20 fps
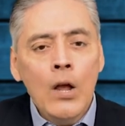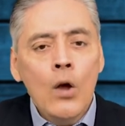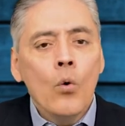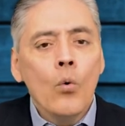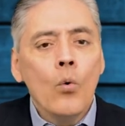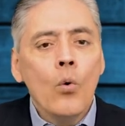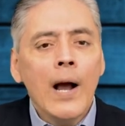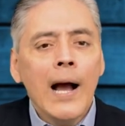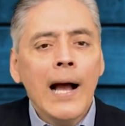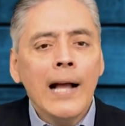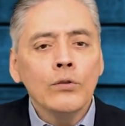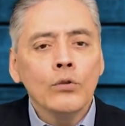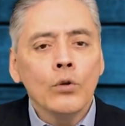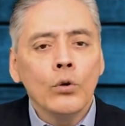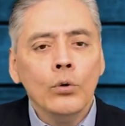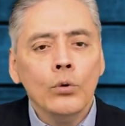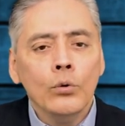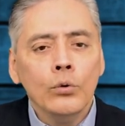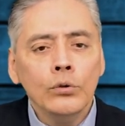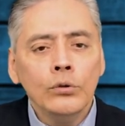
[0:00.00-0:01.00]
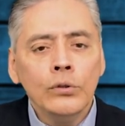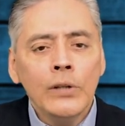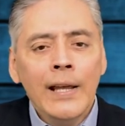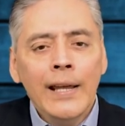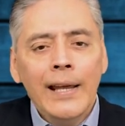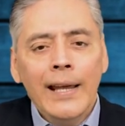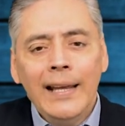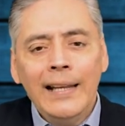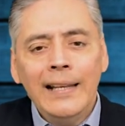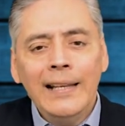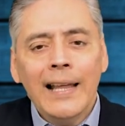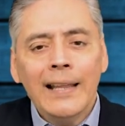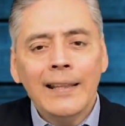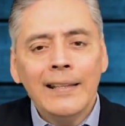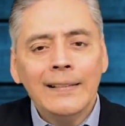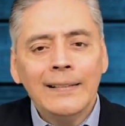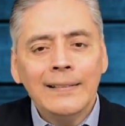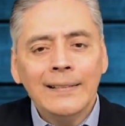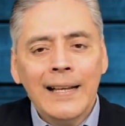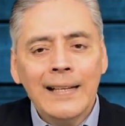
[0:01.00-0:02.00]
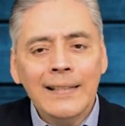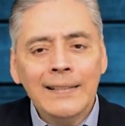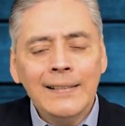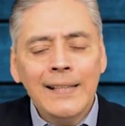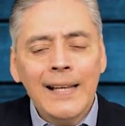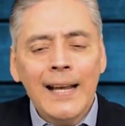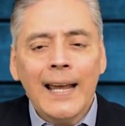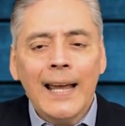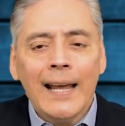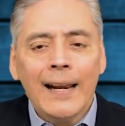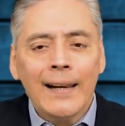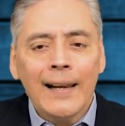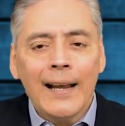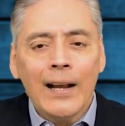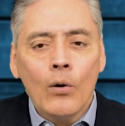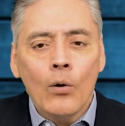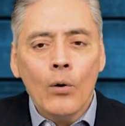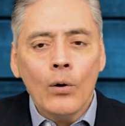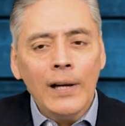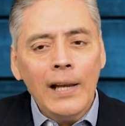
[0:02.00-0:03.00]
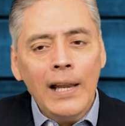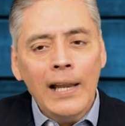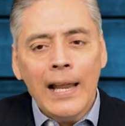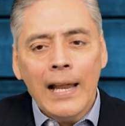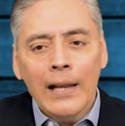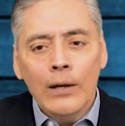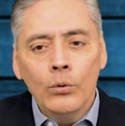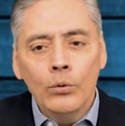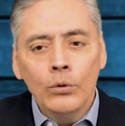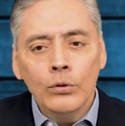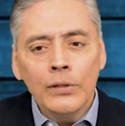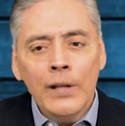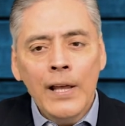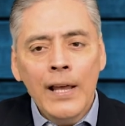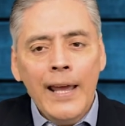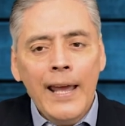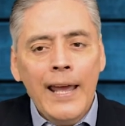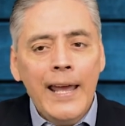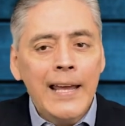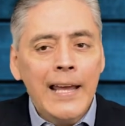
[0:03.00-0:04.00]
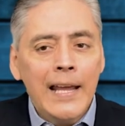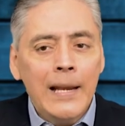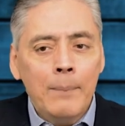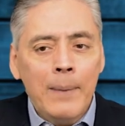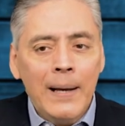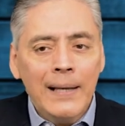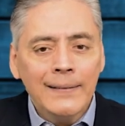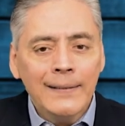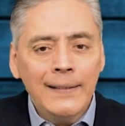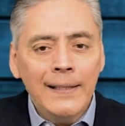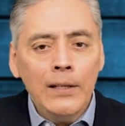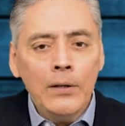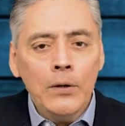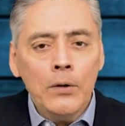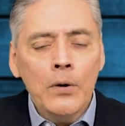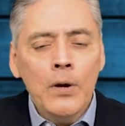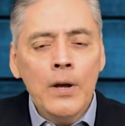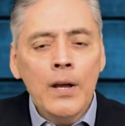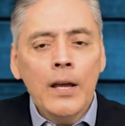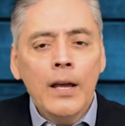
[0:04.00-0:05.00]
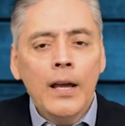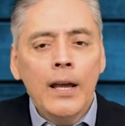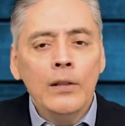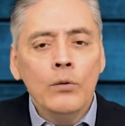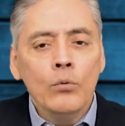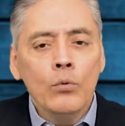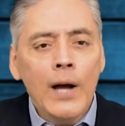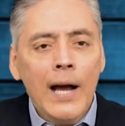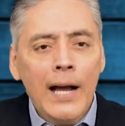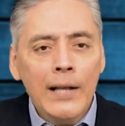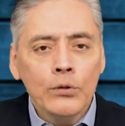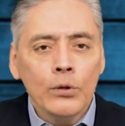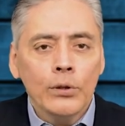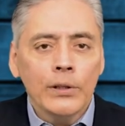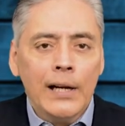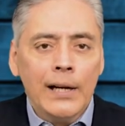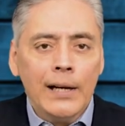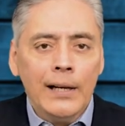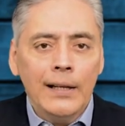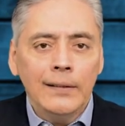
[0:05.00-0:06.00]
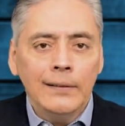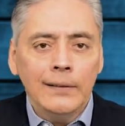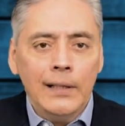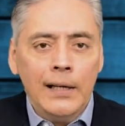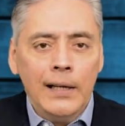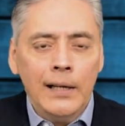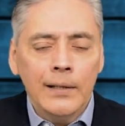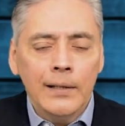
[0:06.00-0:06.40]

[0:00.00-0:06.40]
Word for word: un año luz es la distancia que recorre la luz en el vacío en un año terrestre.